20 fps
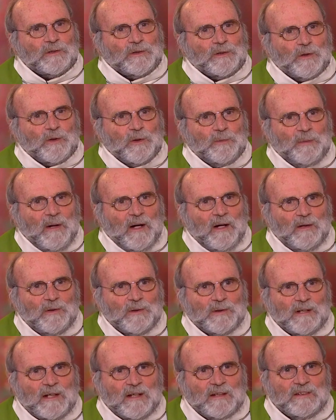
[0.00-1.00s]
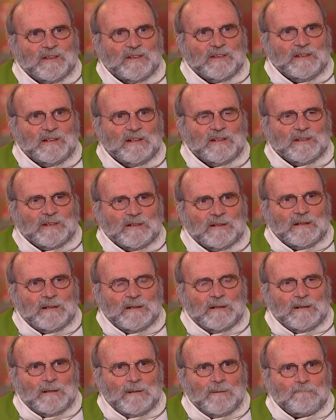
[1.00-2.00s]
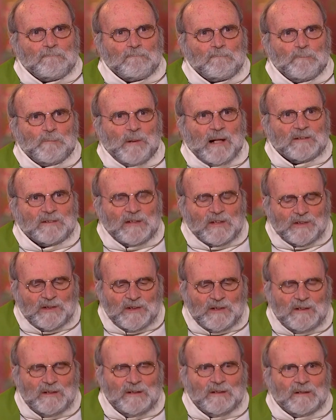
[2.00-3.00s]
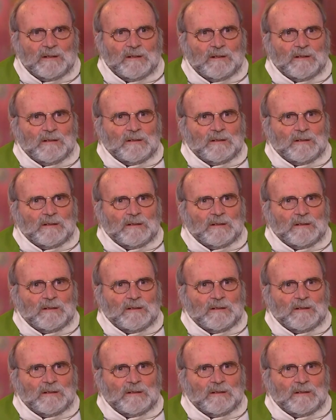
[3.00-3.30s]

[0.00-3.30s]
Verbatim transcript: ce repas eucharistique partagé